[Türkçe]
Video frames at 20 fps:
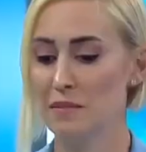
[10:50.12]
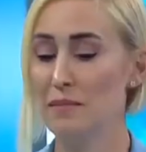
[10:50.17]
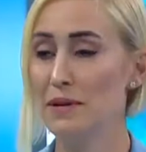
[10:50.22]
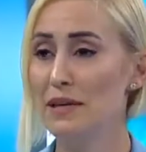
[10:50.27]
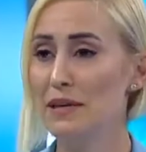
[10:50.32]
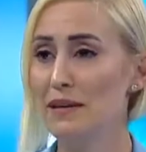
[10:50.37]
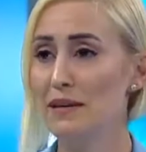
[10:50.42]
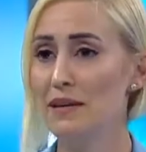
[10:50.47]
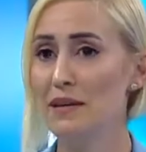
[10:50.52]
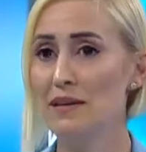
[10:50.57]
bir
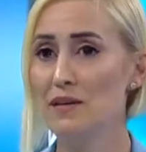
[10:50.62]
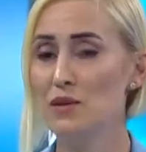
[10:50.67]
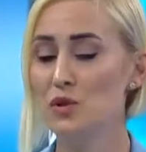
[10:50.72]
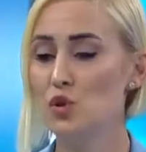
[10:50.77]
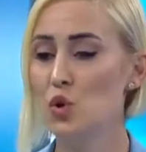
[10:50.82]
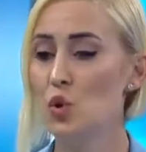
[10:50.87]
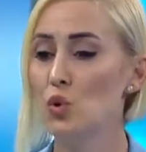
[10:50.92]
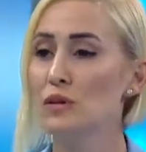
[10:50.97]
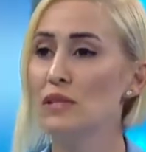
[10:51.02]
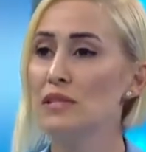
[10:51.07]
kere
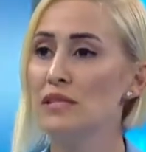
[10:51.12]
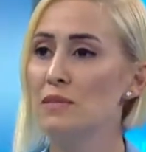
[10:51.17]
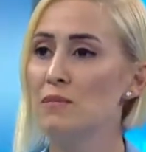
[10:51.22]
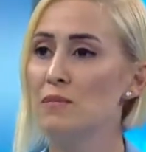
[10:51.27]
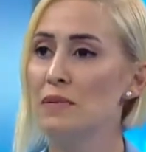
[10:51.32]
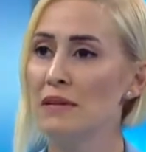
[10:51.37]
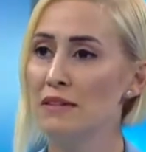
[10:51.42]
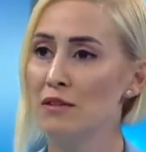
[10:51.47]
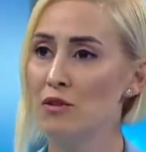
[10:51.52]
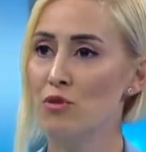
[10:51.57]
çok
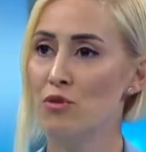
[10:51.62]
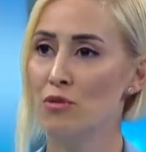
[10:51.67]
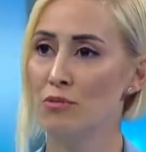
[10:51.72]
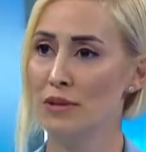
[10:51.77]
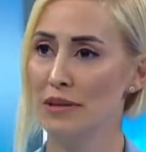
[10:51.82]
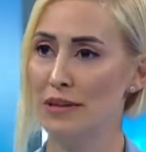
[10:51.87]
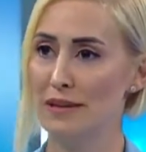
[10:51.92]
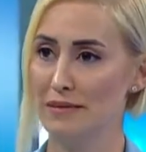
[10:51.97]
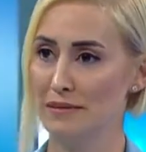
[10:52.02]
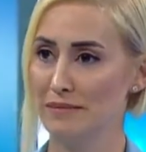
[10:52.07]
disiplinli
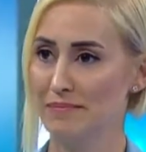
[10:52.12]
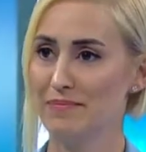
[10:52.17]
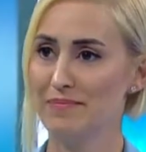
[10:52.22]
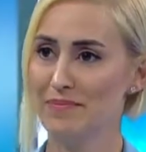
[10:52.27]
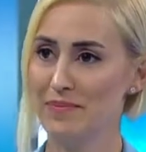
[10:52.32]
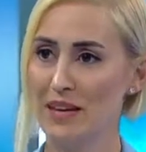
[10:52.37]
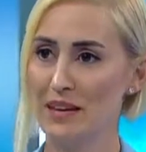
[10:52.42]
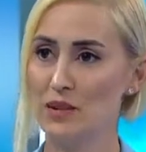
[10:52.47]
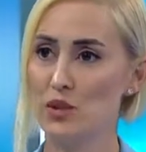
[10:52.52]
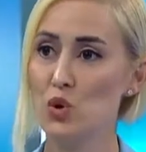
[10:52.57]
olmayı
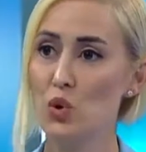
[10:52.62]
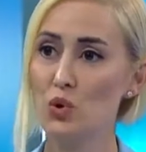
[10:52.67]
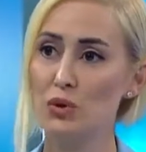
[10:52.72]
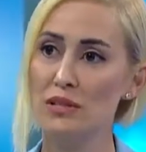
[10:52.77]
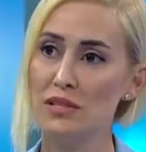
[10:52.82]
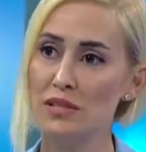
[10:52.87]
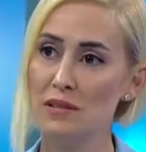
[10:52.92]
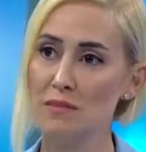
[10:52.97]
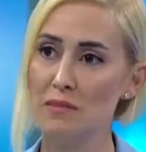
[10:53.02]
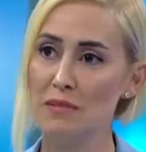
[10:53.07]
yani çok
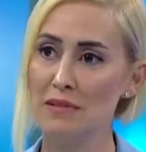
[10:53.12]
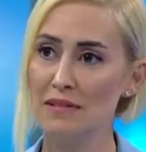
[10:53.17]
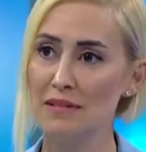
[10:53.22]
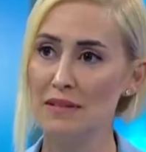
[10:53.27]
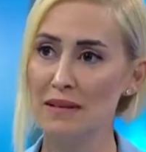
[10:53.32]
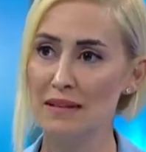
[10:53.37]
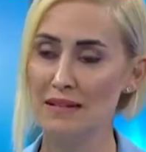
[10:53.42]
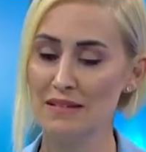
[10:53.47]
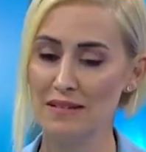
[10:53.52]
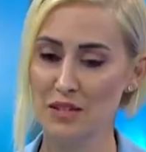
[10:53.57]
disiplin
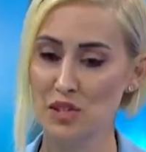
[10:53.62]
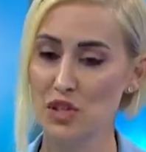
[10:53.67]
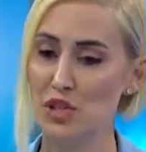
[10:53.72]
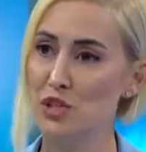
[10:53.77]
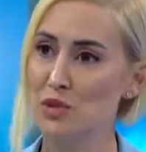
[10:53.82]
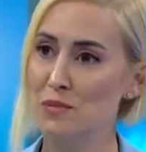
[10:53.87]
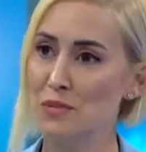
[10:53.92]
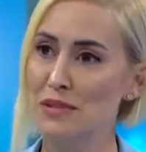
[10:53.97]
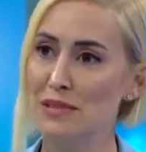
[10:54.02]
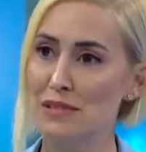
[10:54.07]
derken
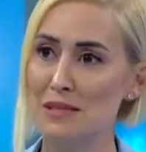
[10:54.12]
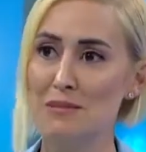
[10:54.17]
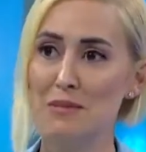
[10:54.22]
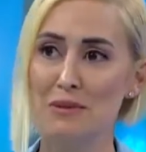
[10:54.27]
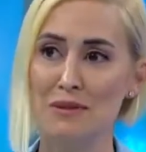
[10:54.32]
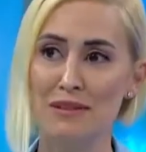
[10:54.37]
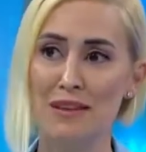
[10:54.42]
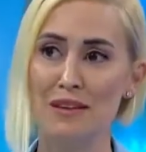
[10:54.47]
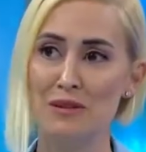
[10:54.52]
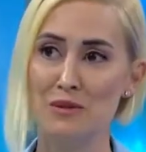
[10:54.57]
çalışma
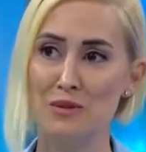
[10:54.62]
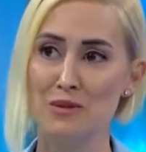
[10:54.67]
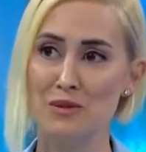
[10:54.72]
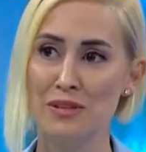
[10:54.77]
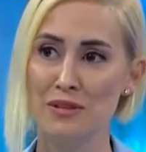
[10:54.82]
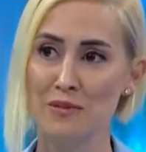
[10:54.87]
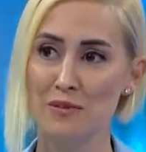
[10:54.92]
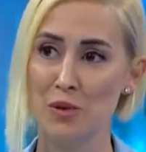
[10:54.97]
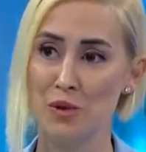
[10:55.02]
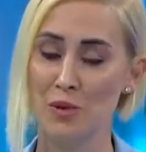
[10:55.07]
disiplinden söz
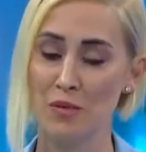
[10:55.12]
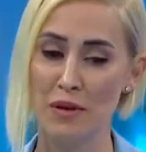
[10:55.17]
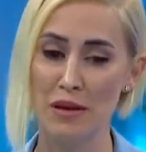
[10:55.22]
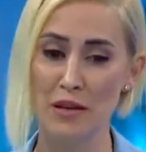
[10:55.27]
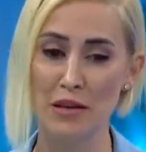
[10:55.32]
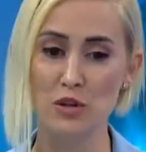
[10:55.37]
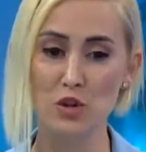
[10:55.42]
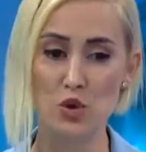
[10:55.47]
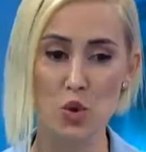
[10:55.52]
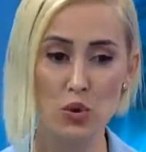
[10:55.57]
etmiyorum.
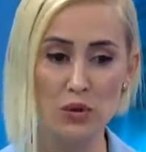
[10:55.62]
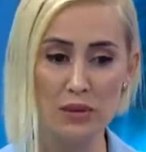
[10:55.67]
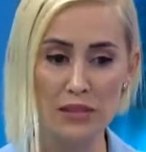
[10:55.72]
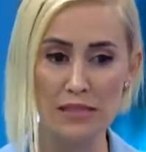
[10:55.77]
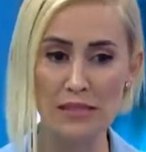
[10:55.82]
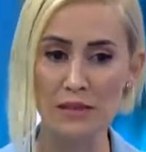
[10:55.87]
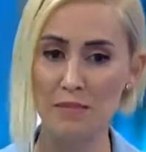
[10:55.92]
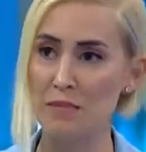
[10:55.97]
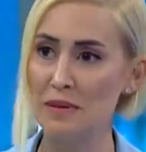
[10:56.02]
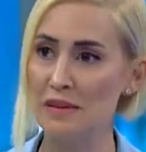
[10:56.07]
Çok
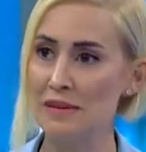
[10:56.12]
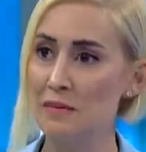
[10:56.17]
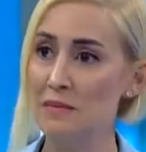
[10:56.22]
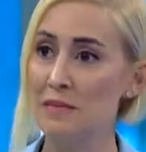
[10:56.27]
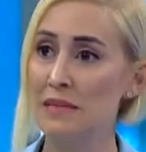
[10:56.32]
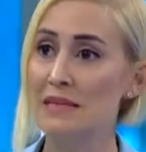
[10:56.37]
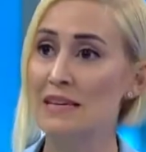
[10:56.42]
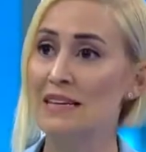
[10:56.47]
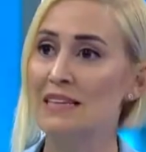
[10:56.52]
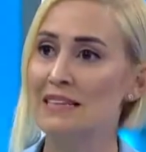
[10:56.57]
disiplini
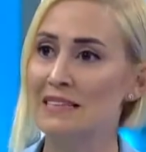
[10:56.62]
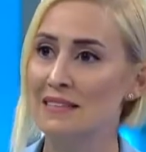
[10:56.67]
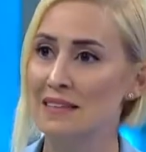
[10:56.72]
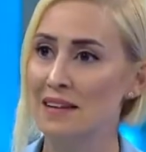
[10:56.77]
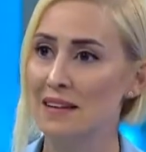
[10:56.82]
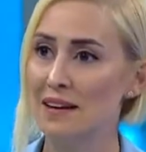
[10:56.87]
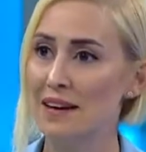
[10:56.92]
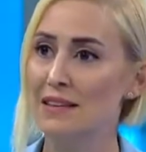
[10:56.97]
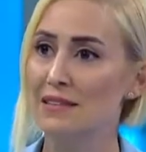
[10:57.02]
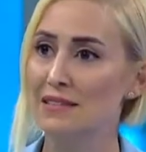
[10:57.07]
bir
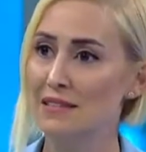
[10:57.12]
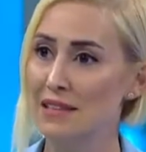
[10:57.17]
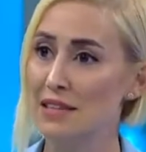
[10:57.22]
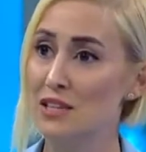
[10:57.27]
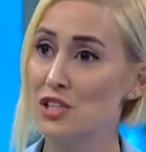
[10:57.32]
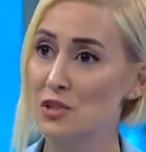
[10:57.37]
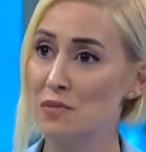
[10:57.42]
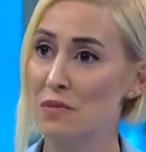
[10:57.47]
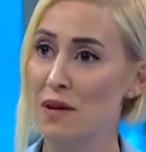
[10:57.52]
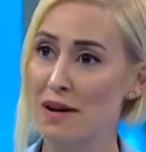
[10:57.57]
arada
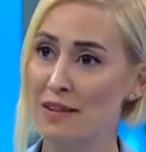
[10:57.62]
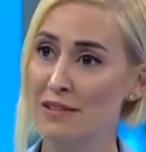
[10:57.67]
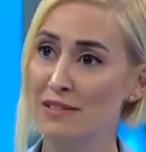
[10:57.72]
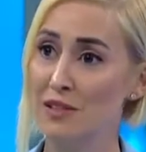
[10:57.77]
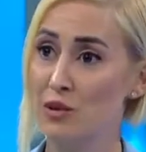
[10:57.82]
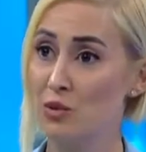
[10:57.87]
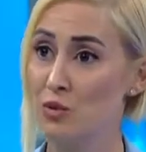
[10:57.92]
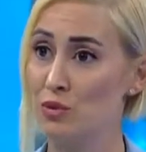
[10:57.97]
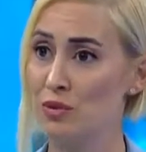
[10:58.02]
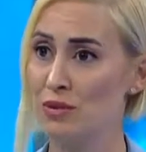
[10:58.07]
etkileşim evet. halinde
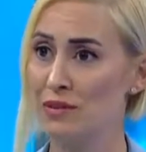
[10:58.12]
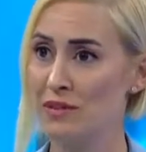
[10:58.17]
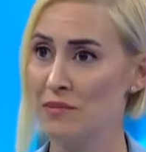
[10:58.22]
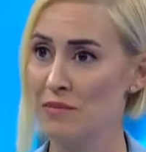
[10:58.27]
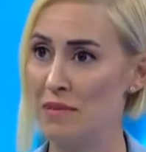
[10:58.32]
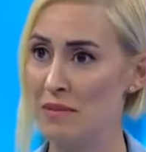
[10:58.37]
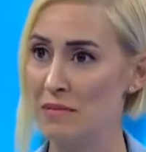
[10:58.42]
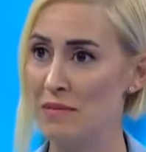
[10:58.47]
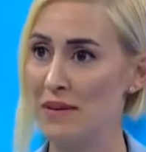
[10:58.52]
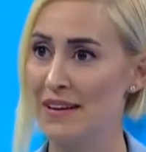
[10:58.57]

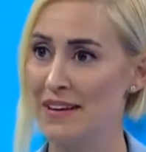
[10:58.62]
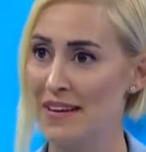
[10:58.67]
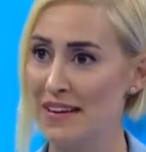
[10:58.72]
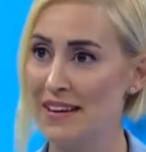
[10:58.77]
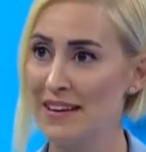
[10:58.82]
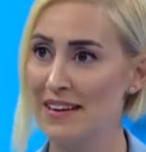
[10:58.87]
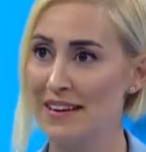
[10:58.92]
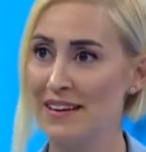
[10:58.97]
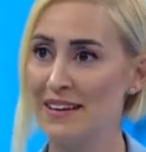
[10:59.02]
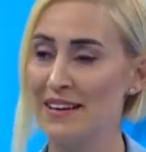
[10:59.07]
kullanabilme.
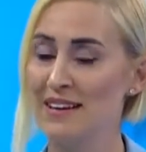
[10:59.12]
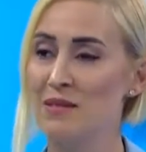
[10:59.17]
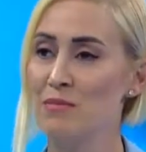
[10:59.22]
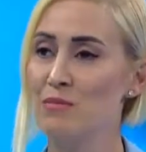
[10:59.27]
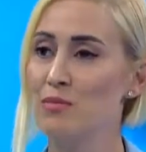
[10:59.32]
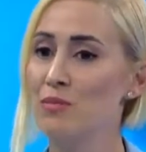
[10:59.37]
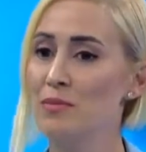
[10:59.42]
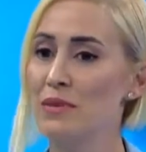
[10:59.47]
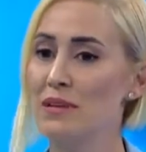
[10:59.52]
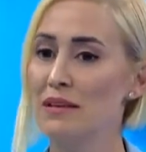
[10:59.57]
E,
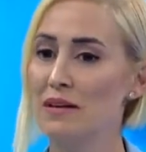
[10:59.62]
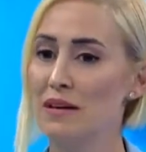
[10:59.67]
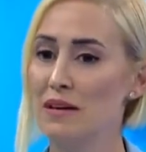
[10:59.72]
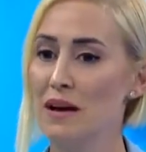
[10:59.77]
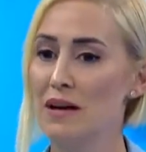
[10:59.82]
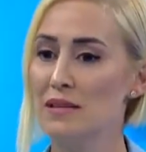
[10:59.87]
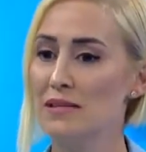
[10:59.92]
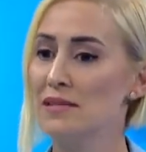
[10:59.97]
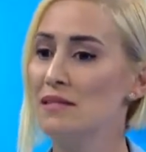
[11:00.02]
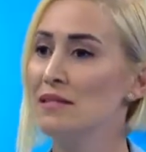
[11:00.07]
bu bir
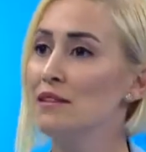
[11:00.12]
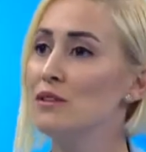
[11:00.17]
aslında